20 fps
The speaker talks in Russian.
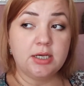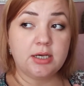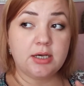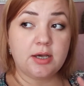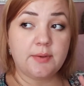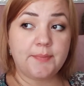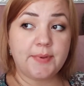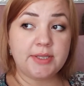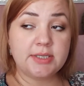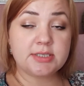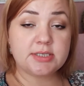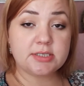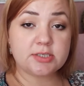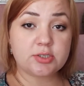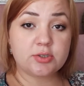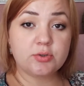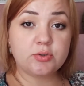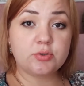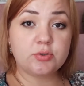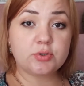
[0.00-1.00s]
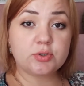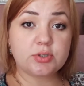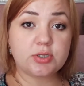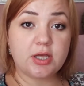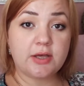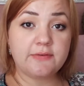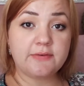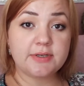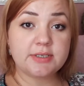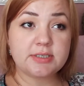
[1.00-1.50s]
Опять сошло до
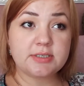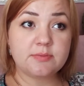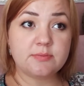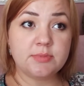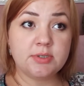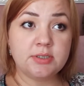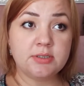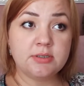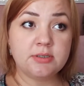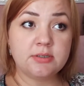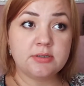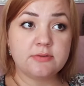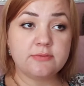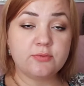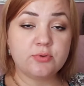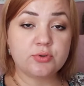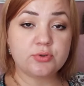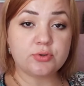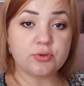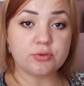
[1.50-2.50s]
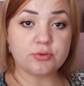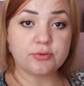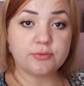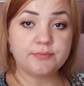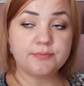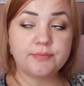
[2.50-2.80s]
108-200.